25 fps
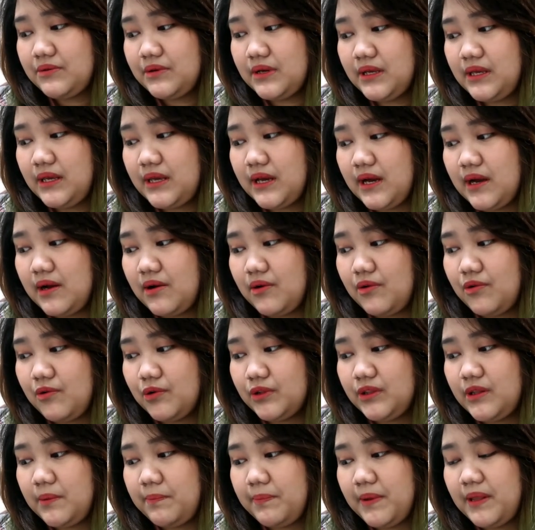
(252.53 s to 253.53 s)
Korea
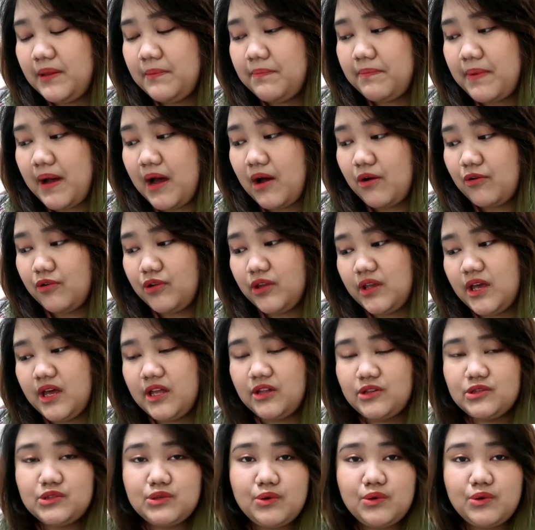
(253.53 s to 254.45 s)
ako, tipid pa ako niyan.